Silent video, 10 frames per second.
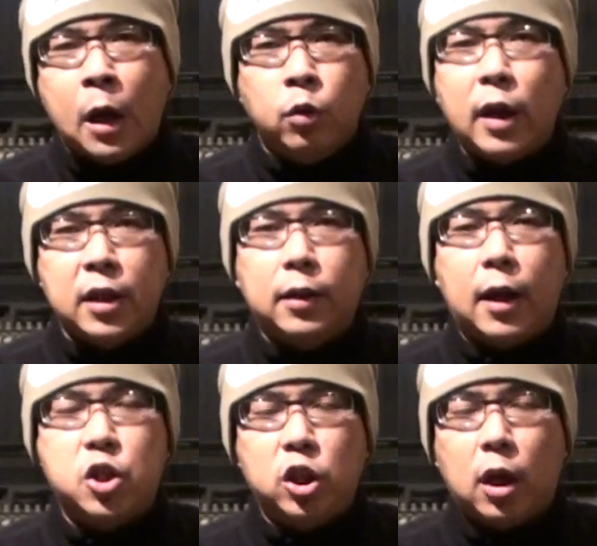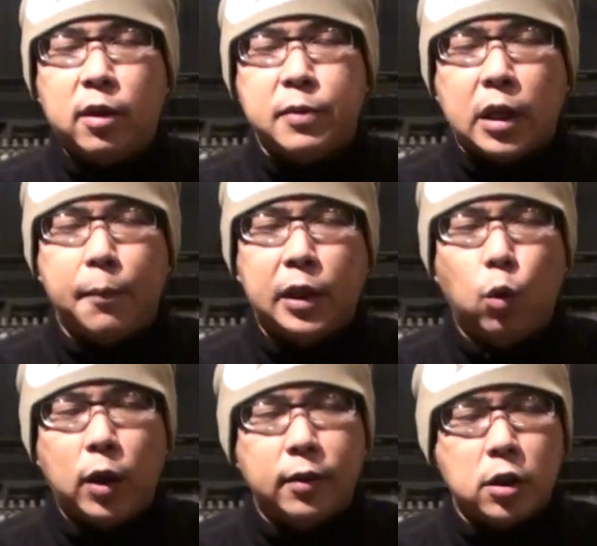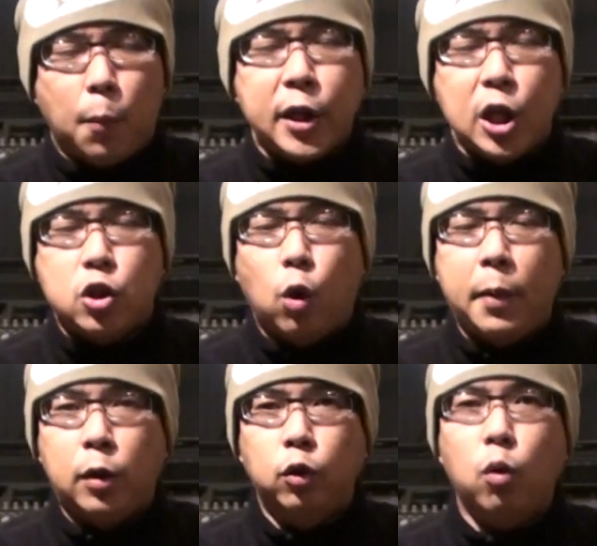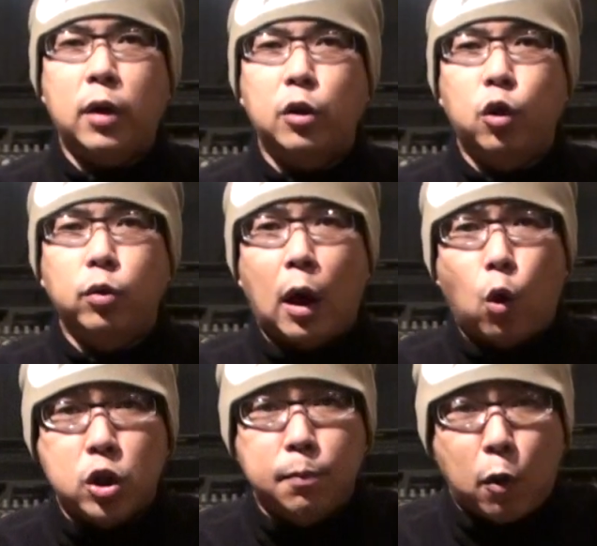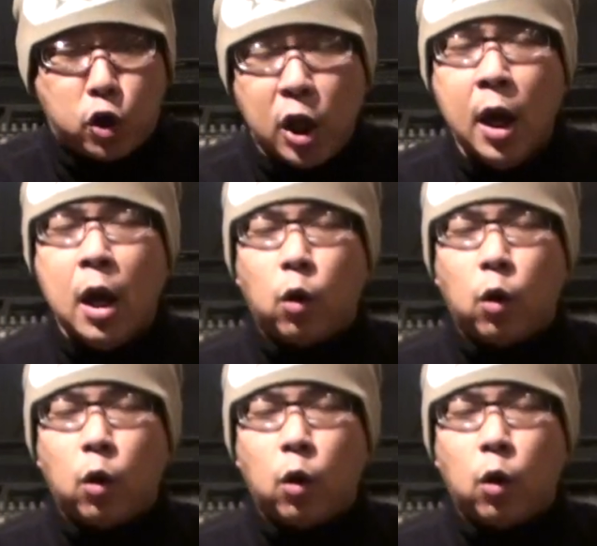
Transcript: 船金監視だけ定めて五段のそば切りそうめん、うどんかぐどんなこしんぼち。